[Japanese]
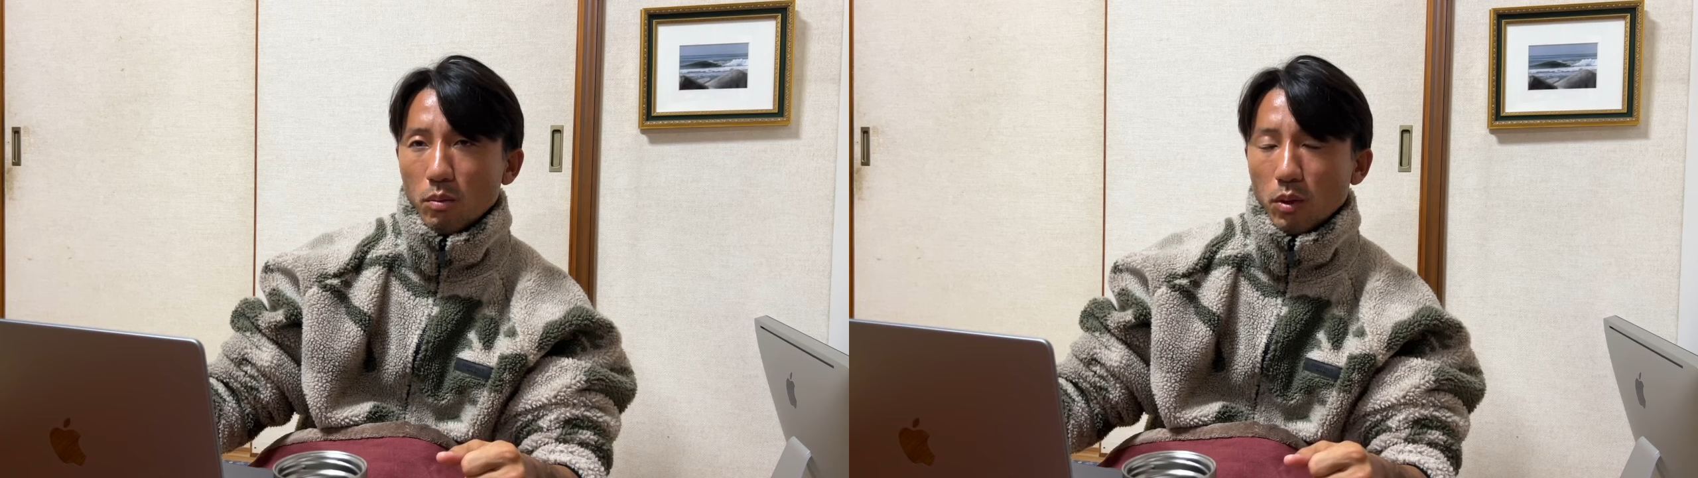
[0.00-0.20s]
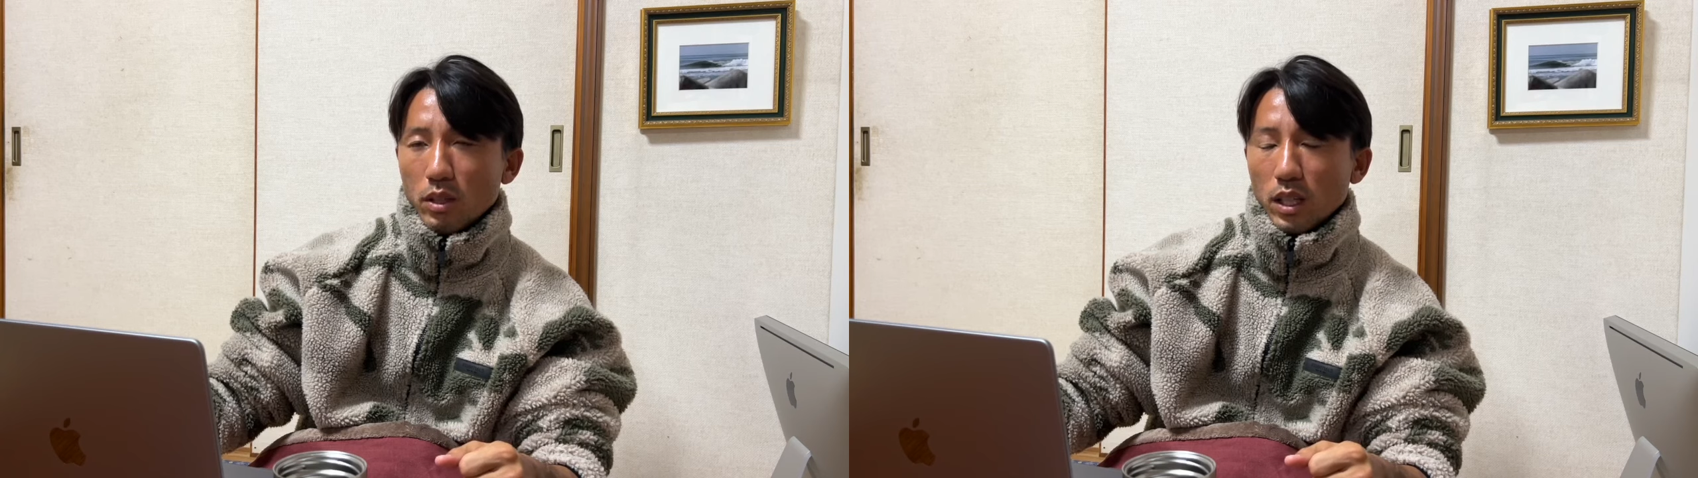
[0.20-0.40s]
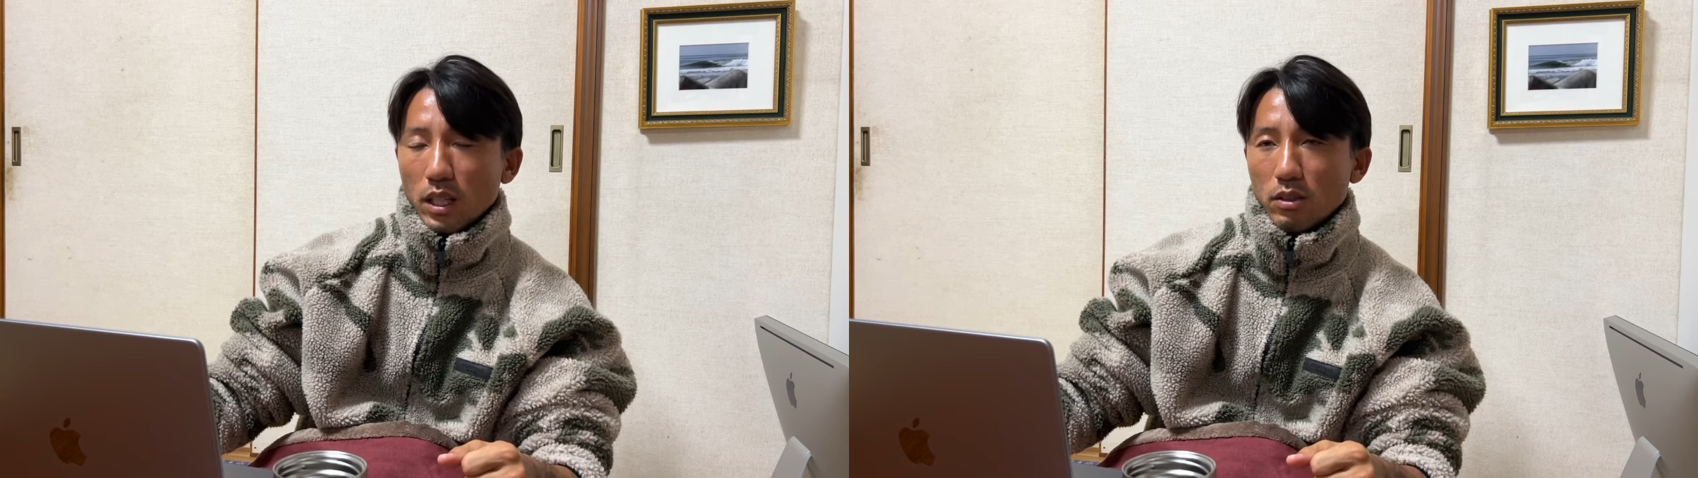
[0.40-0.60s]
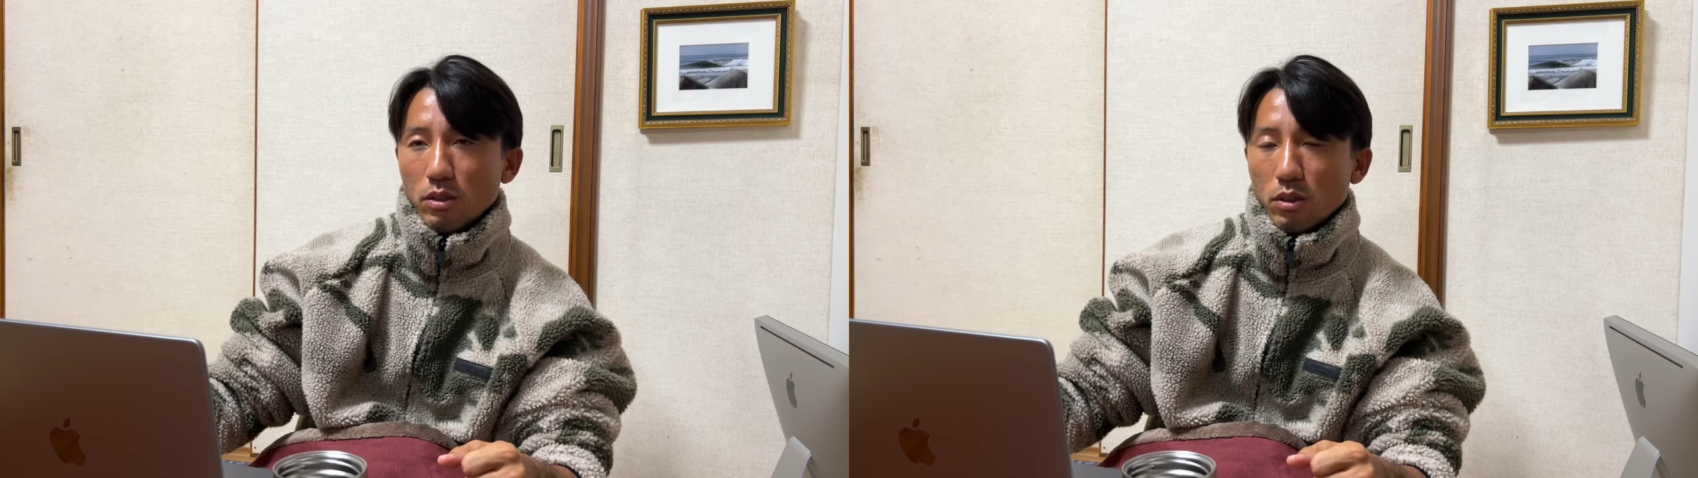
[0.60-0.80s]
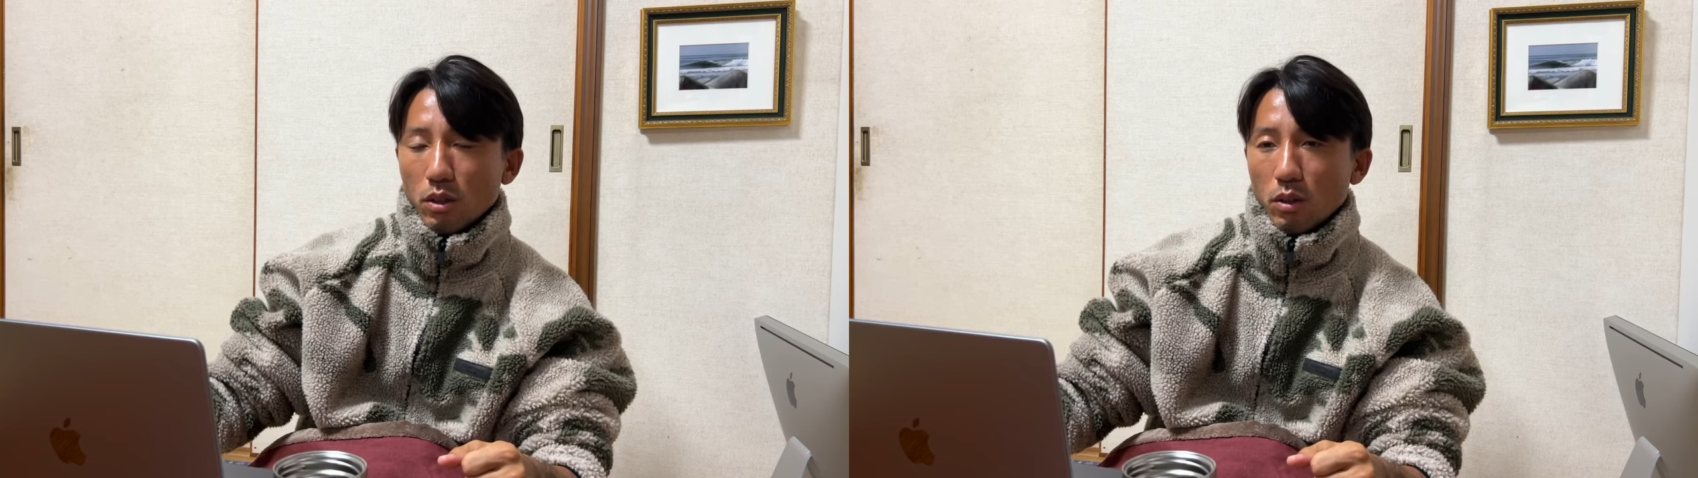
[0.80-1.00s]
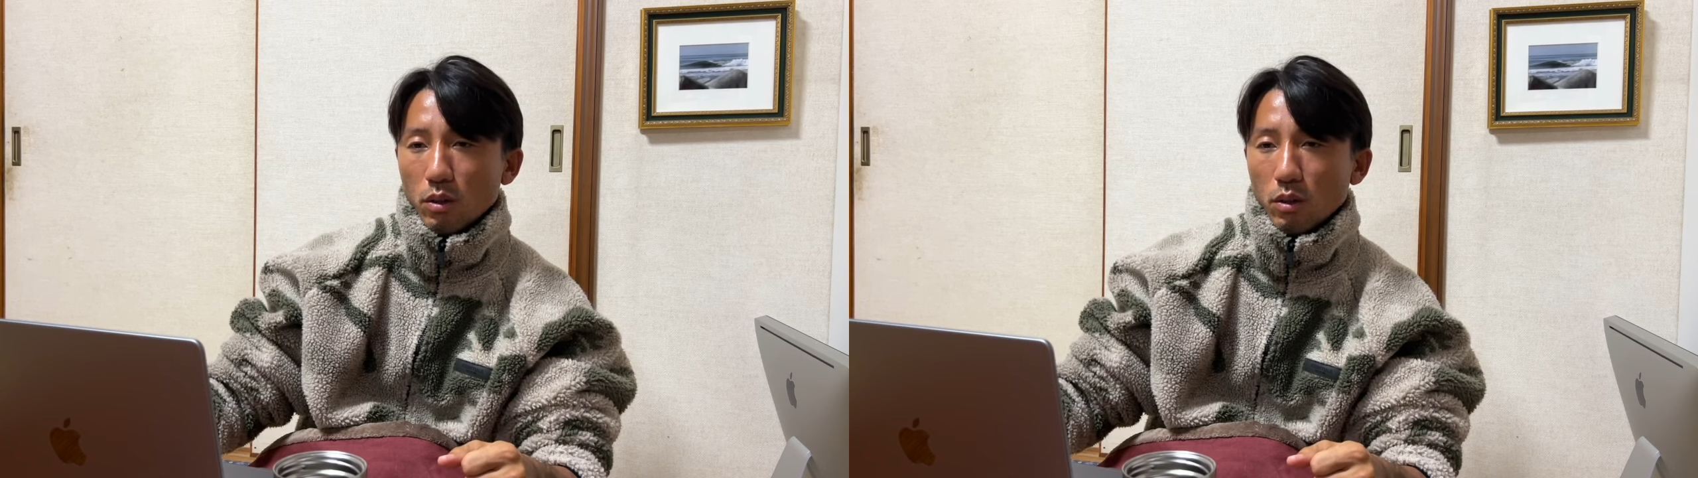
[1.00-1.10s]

う僕らからすると